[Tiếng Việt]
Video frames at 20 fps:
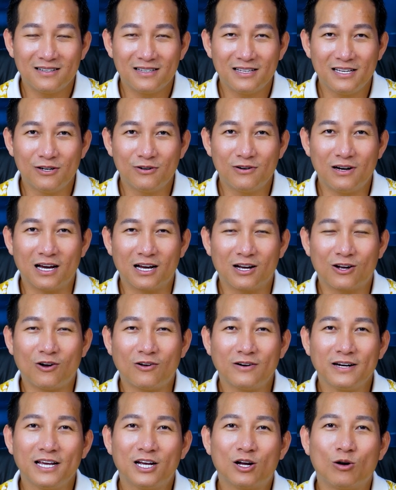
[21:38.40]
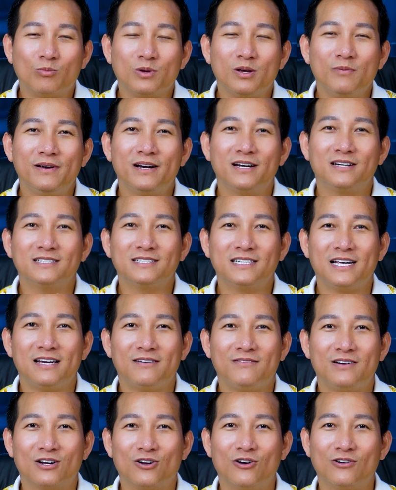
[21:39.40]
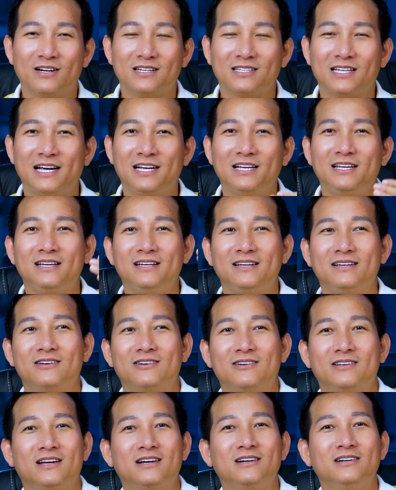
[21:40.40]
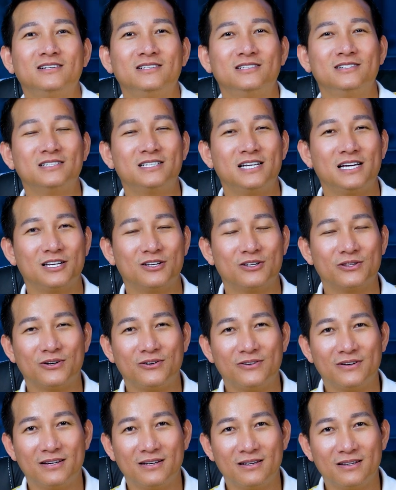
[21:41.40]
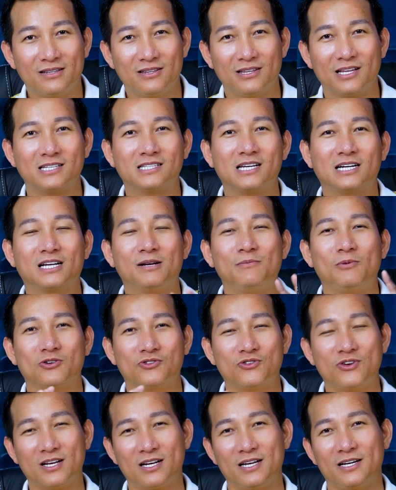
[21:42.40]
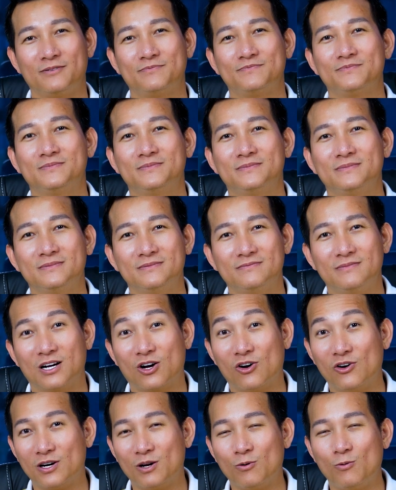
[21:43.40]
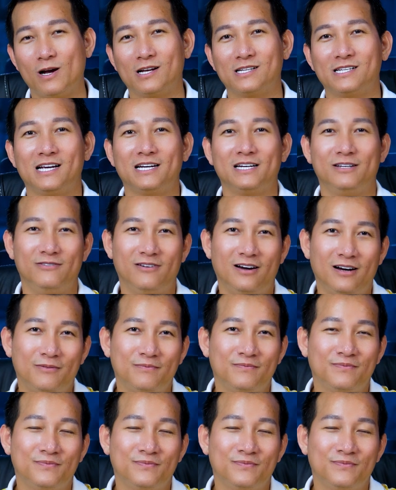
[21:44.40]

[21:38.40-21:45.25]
nhiều lần con đi cùng với mình rửa xe mà con đã thấy những người rửa xe cho tôi người ta xin cái bọt tuyết lắm và con đã quan sát điều đó